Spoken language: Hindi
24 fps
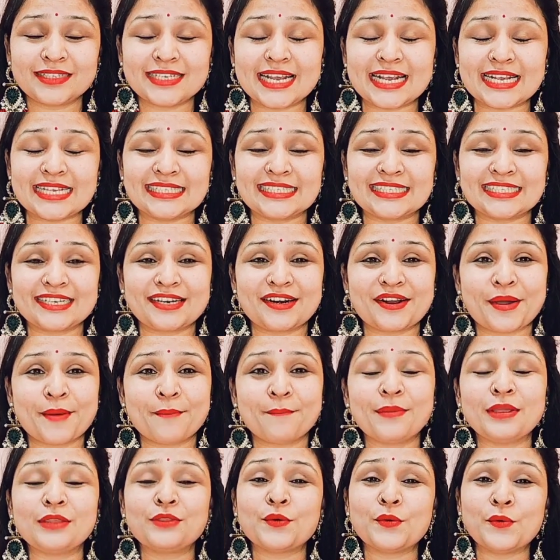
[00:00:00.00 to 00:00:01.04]
से इंस्टाग्राम
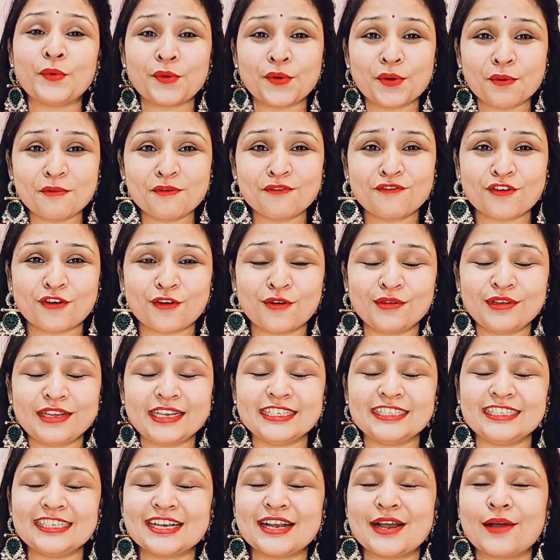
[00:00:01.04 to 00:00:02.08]
पे तो उनको भी फॉलो
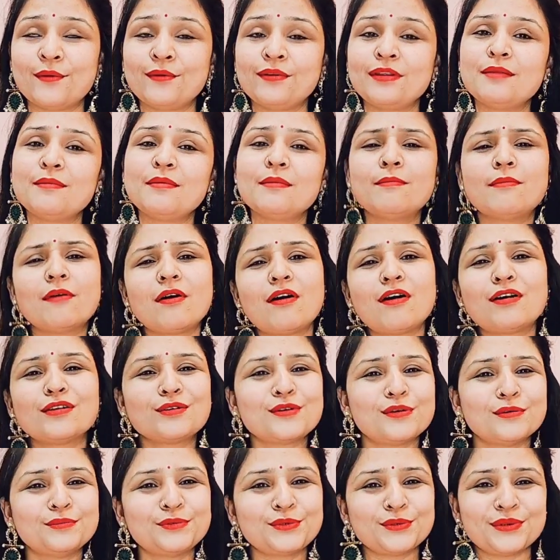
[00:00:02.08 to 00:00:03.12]
कीजिएगा उनके भी बहुत
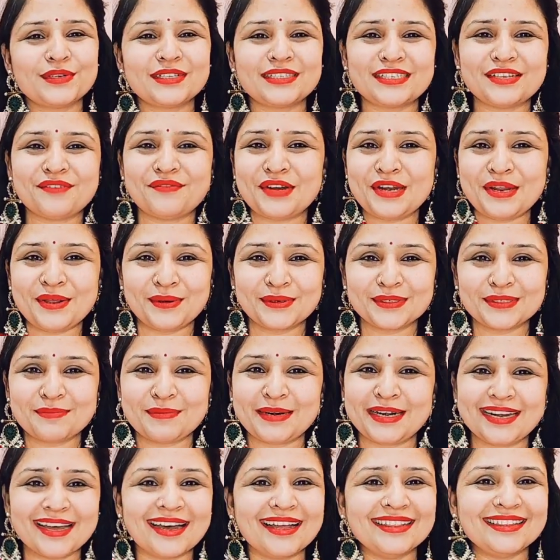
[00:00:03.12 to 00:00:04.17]
खूबसूरत से वीडियोस
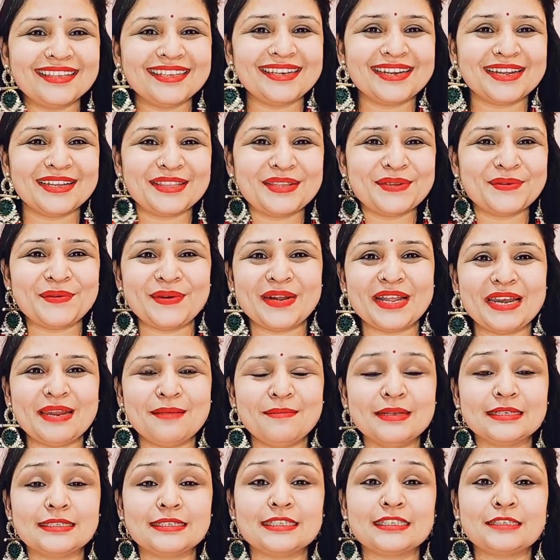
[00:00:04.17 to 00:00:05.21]
मैं डालती रहती हूँ डेली
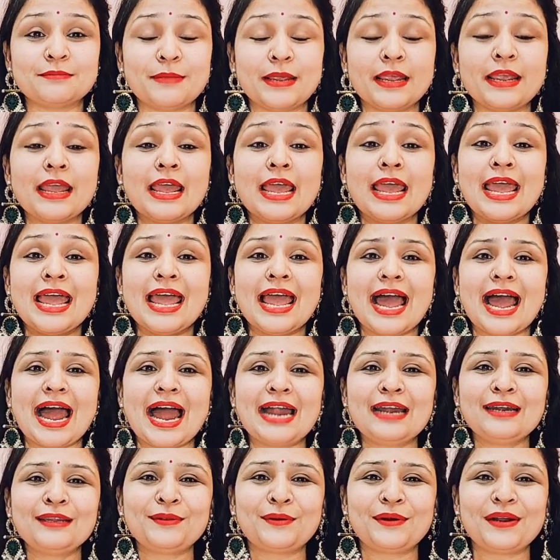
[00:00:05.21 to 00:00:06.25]
बेसिस पे
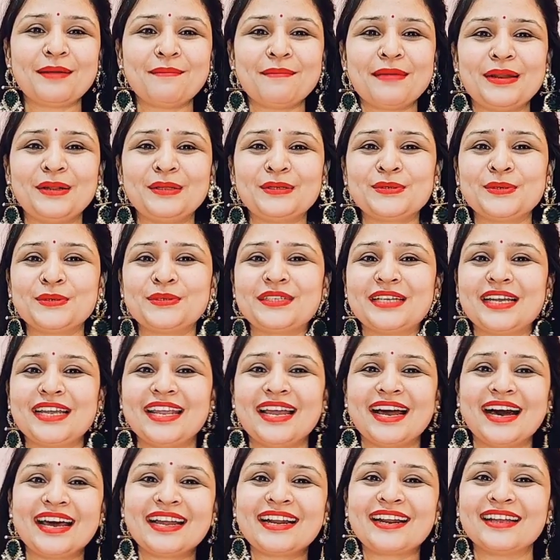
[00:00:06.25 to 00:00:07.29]
एंड थोड़ा मैंने सोचा
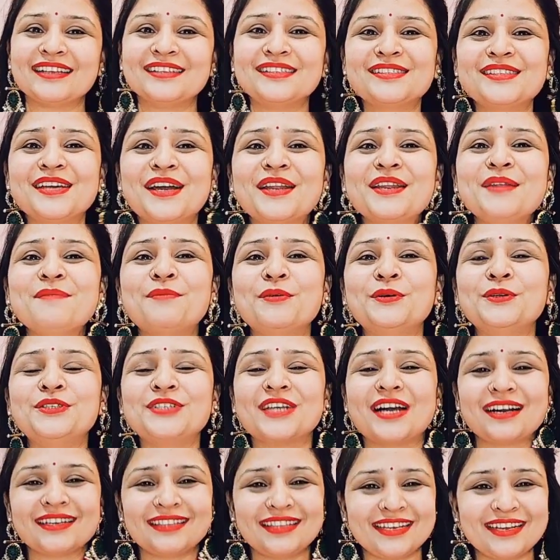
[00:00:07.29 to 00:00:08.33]
यार राजस्थानी
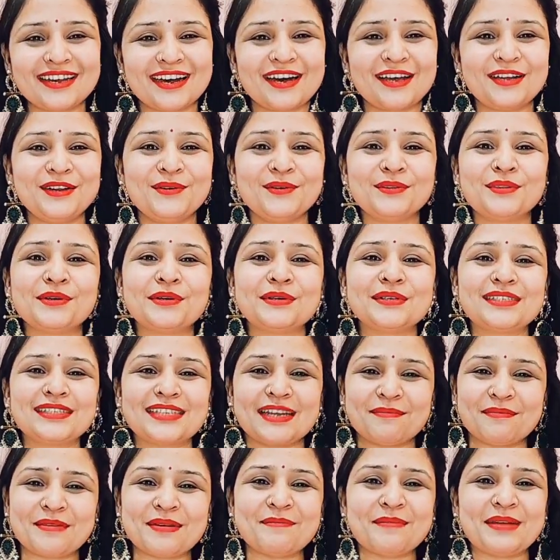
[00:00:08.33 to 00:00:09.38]
पोशाक दिखा रही हूँ तो उस
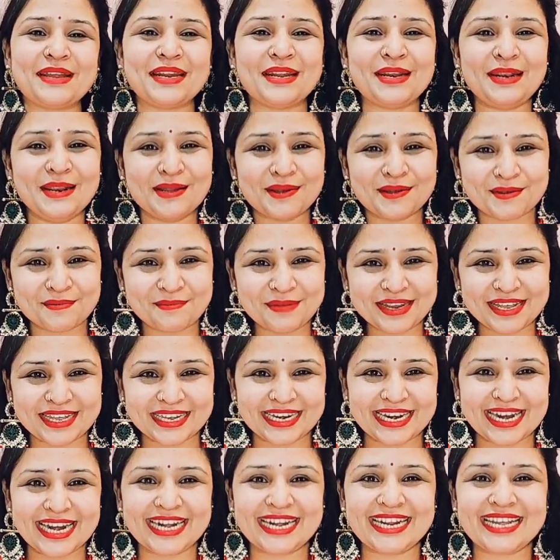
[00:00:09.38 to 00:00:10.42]
टाइप का मैंने लुक भी
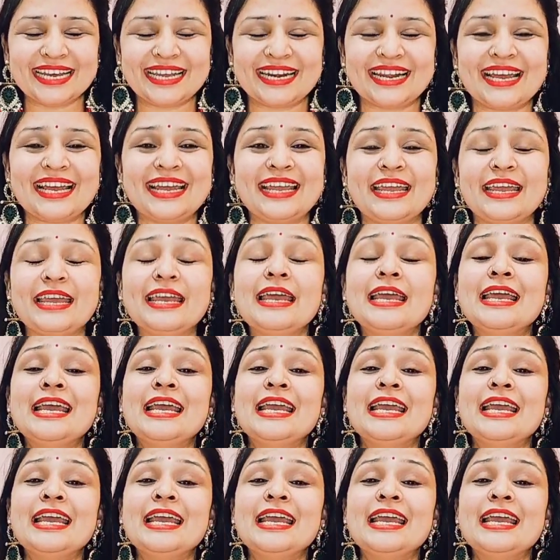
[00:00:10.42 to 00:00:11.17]
क्रिएट करा है